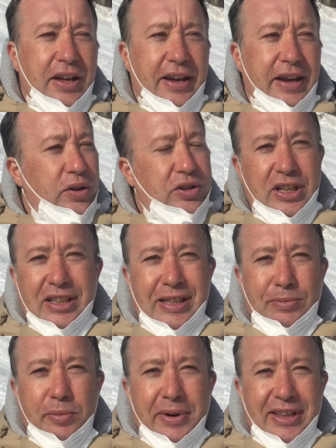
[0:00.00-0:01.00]
e noi ce la
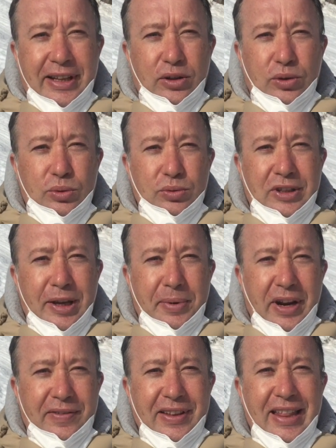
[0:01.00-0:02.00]
stiamo mettendo tutta
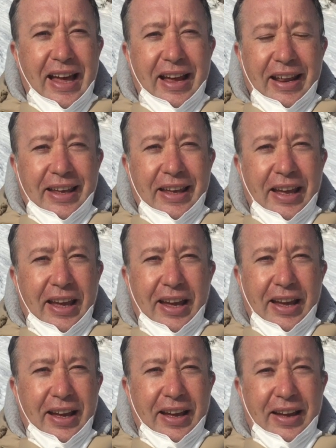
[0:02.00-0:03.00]
per evitare
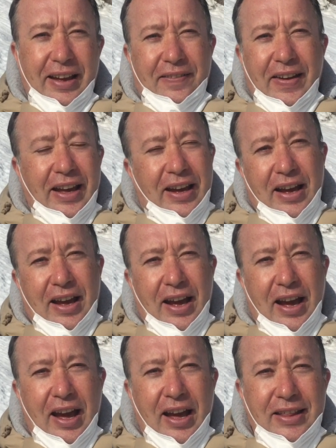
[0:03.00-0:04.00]
che eh,
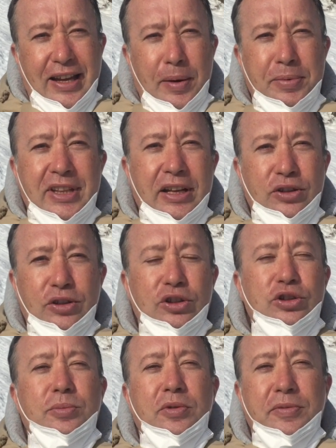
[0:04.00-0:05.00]
venga decapitato il
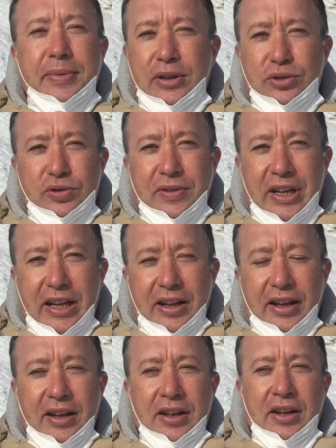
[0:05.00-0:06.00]
nostro movimento
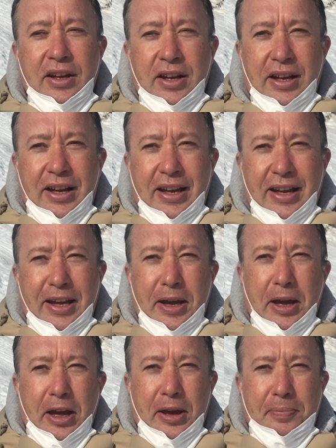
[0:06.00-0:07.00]
giovanile.
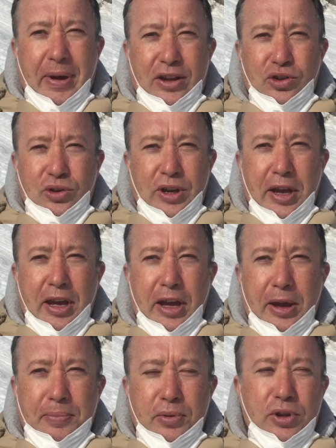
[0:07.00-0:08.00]
Eh, penso
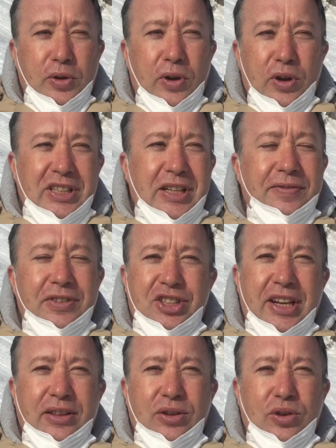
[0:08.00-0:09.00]
che più di quello che stiamo
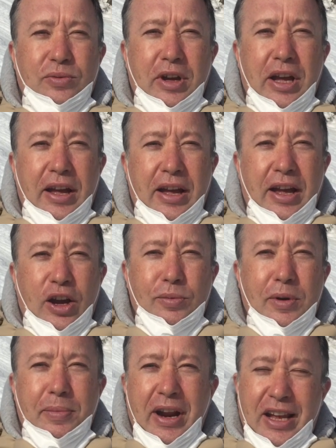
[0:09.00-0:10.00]
facendo come,
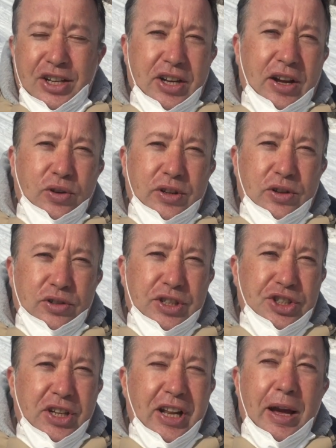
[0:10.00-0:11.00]
come Brescia con i
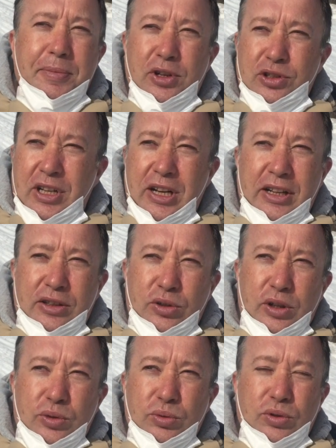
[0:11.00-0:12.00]
nostri sci club, i nostri
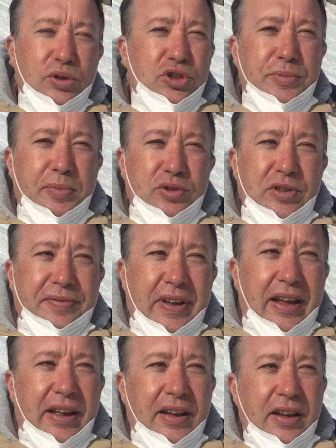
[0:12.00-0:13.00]
allenatori e tutto non si possa
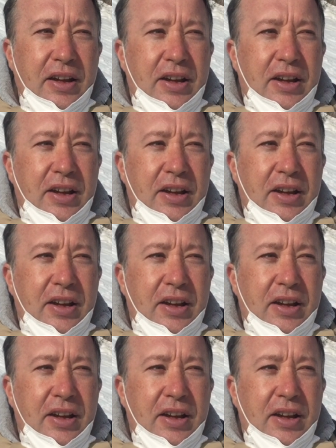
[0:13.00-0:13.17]
fare.